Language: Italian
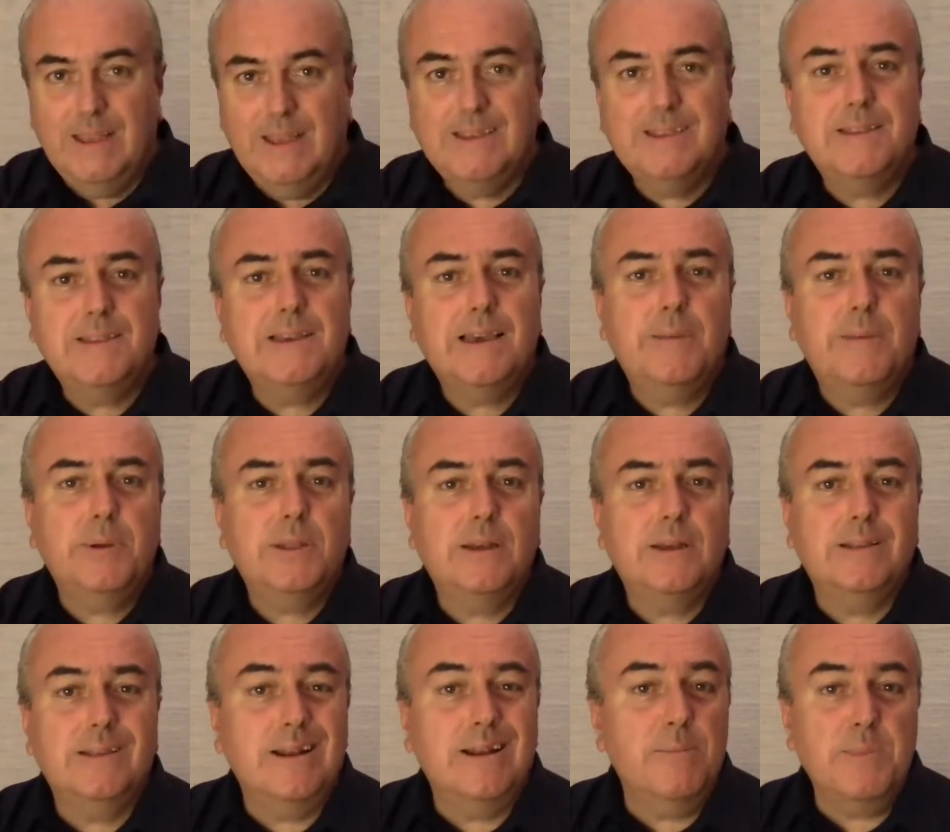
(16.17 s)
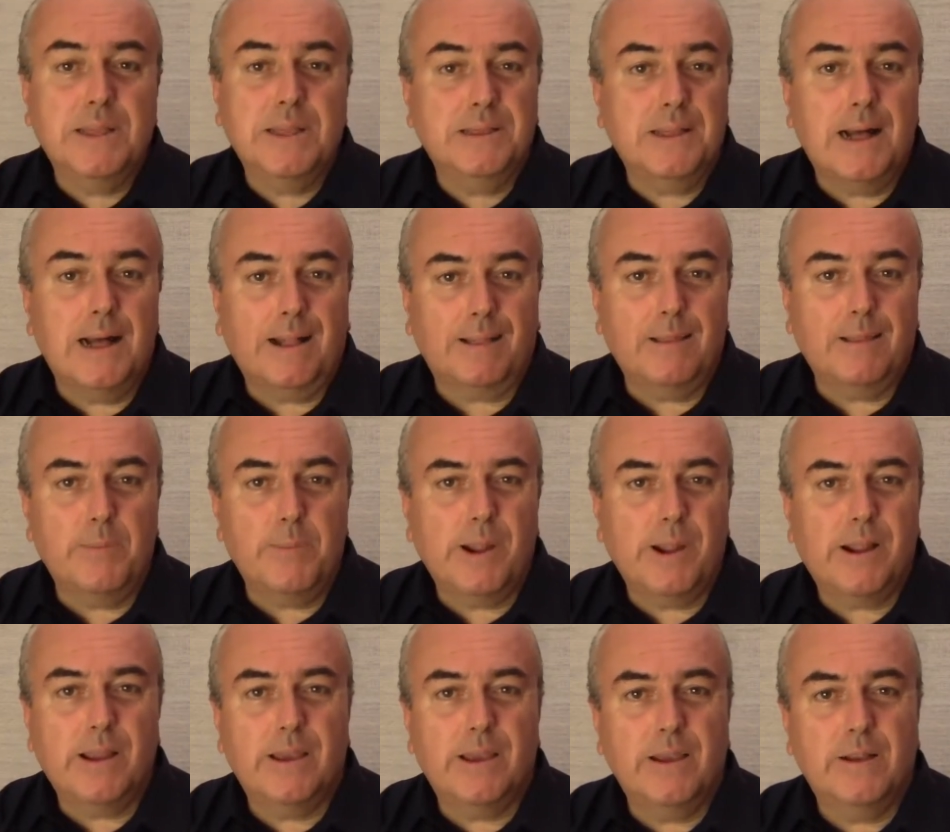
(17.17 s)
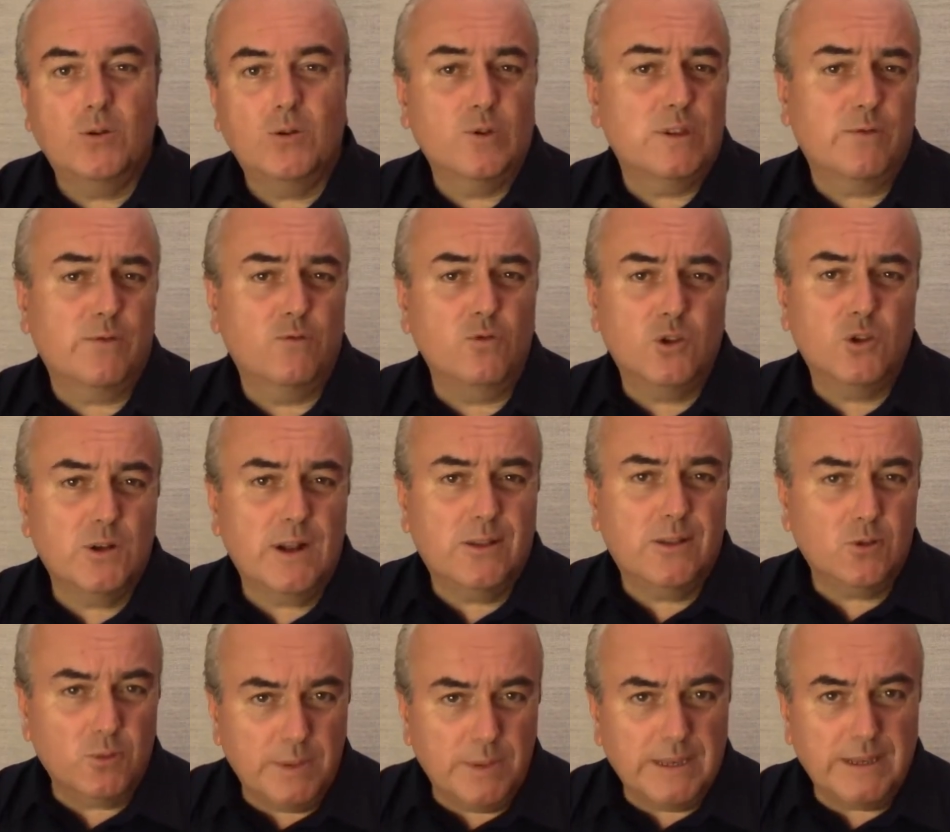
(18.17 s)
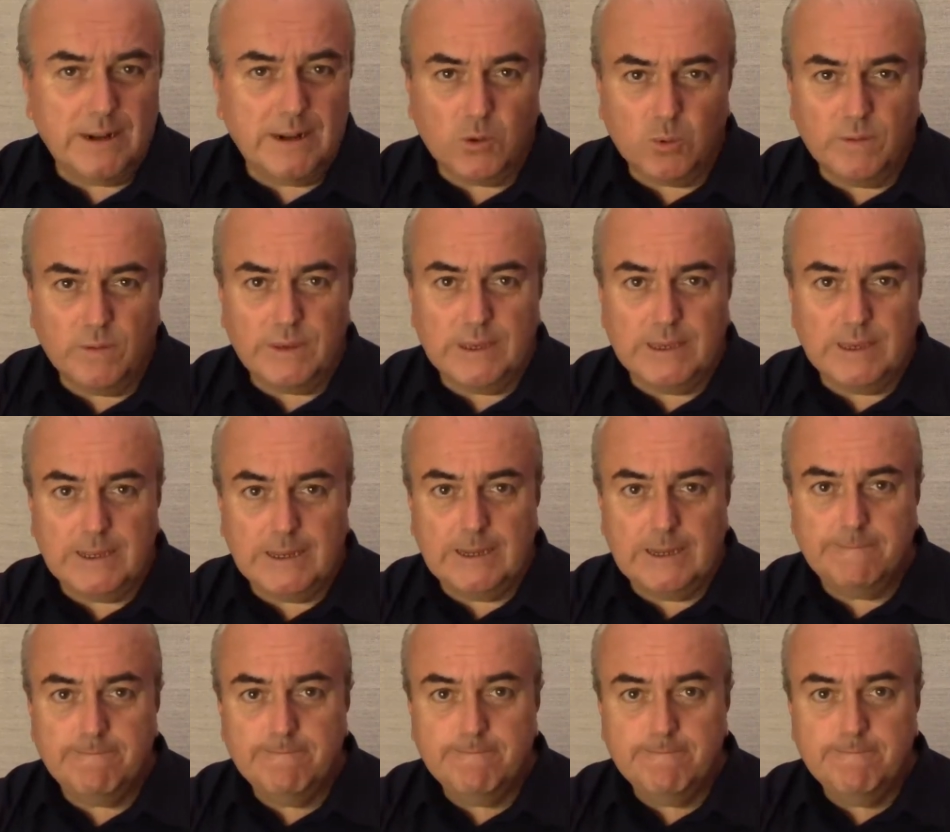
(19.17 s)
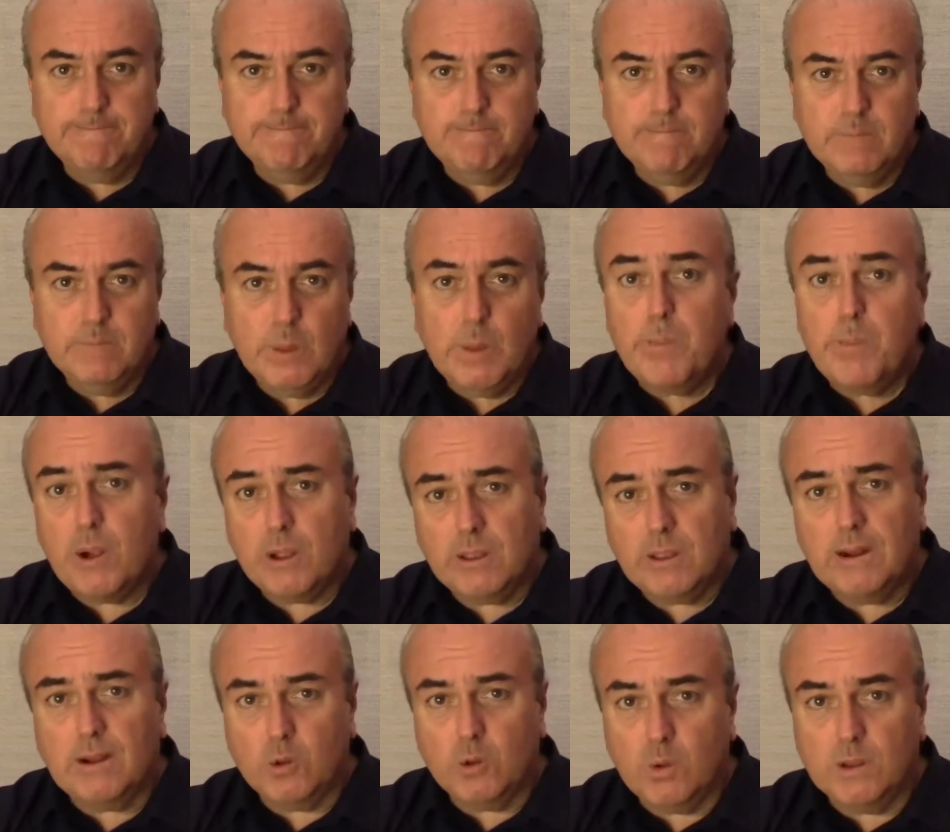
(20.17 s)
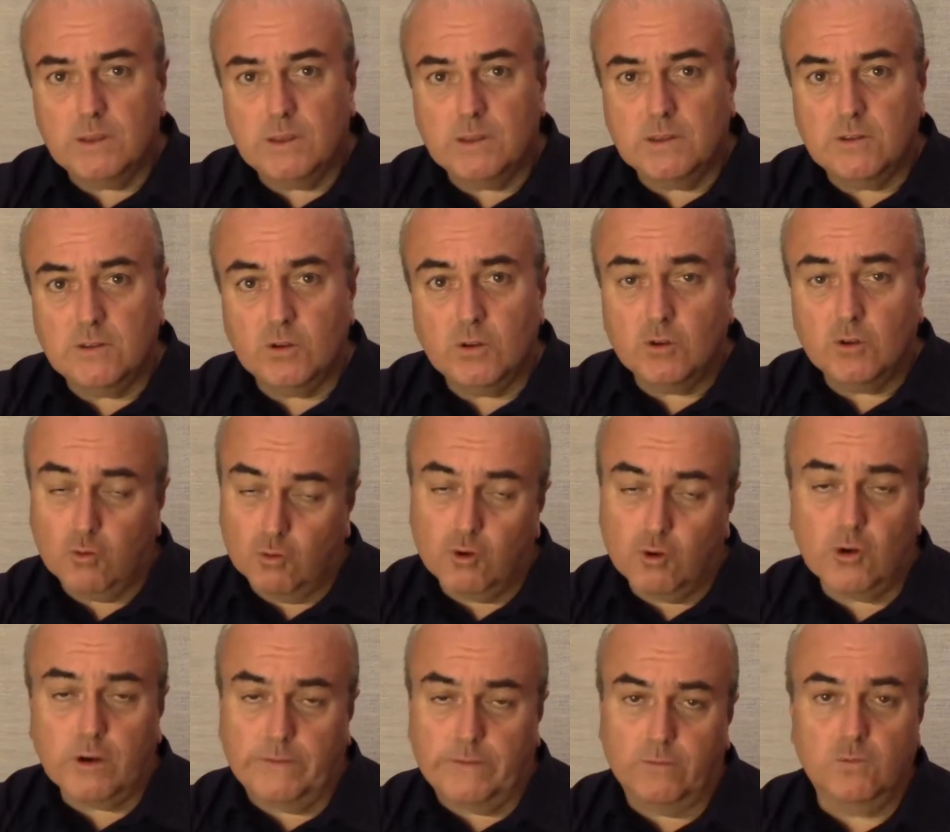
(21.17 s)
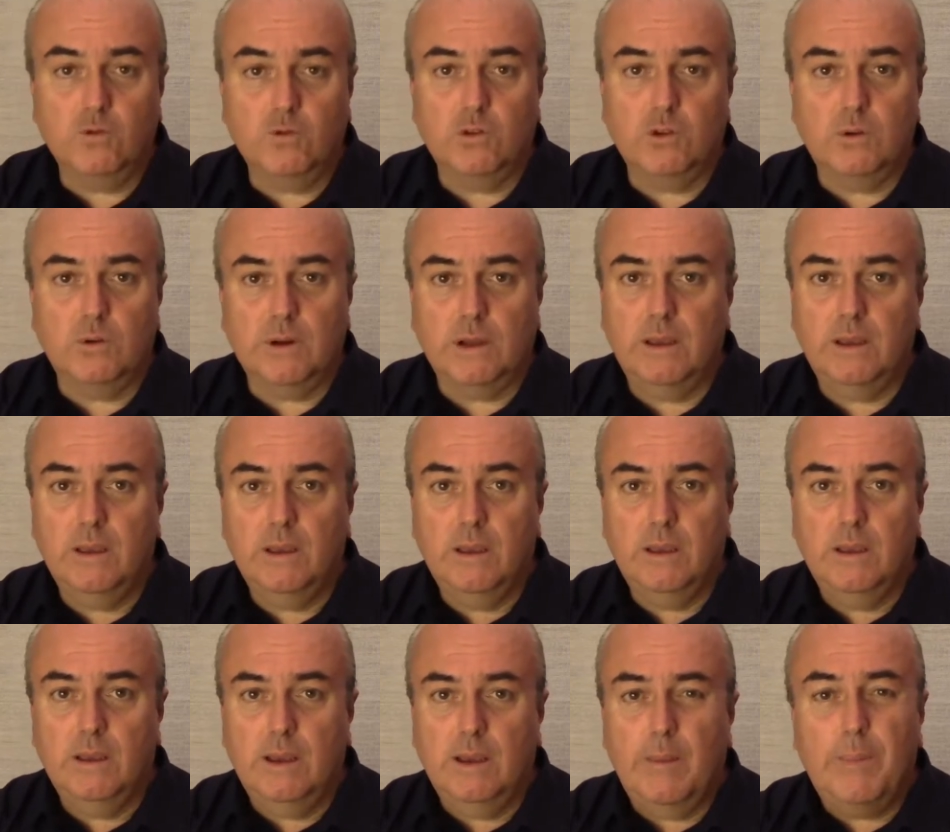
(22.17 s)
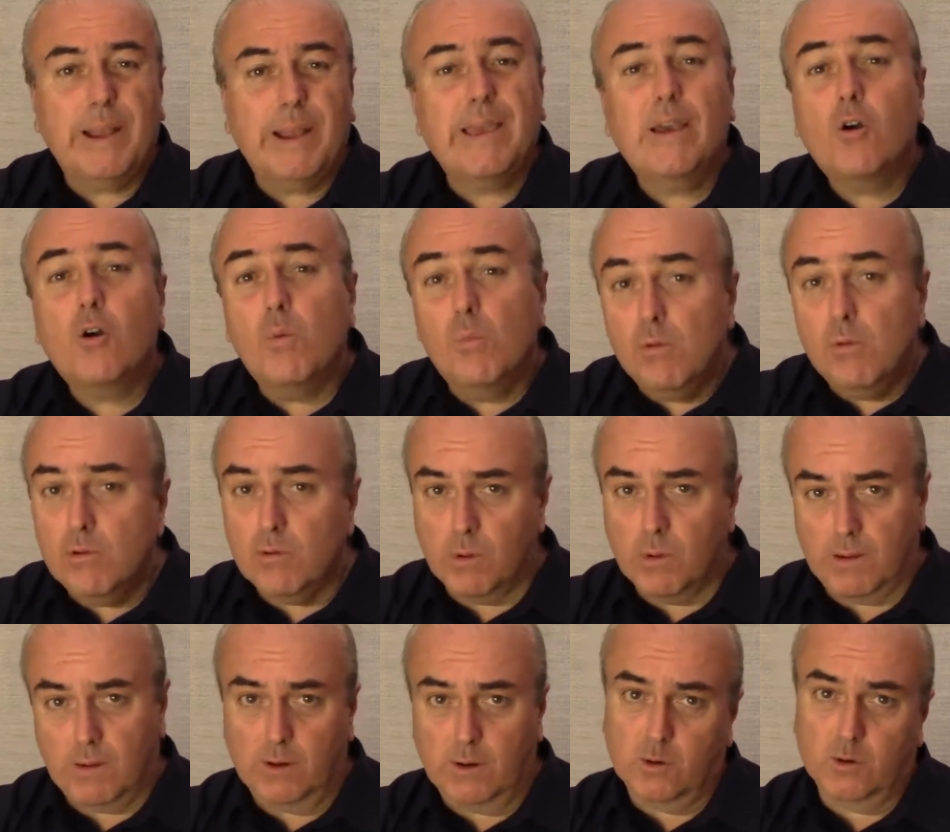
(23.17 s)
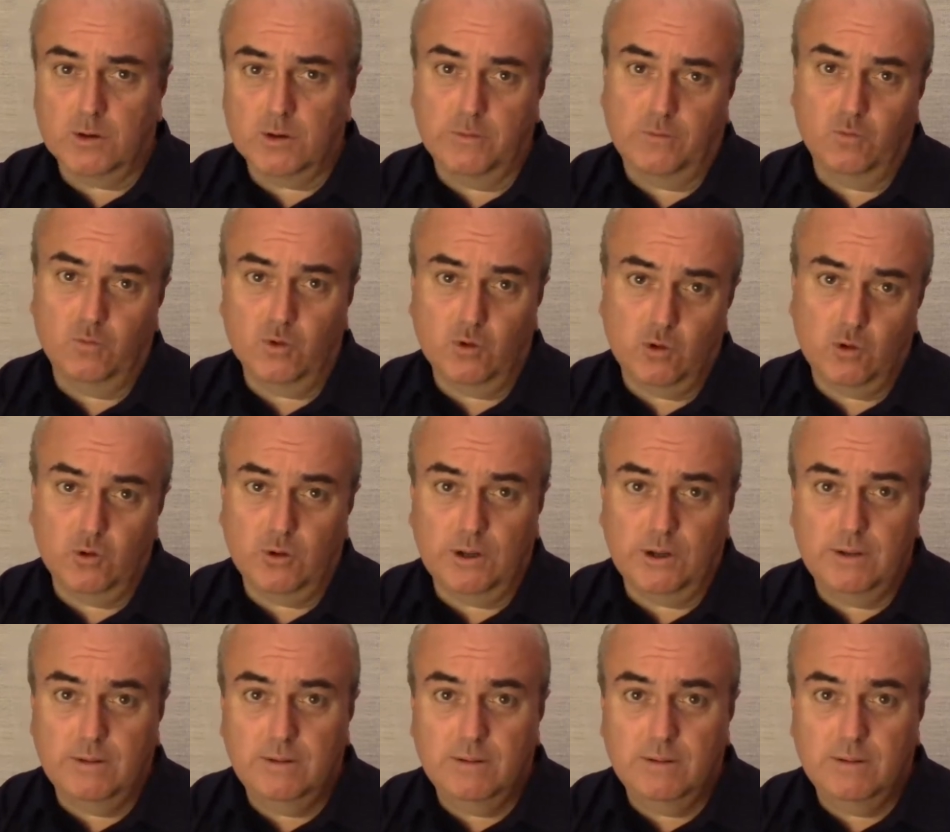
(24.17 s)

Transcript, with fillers: Se ti capita di lamentarti perché non sta funzionando bene la tua vita, porta la tua attenzione su ciò che funziona, perché comunque qualcosa funziona.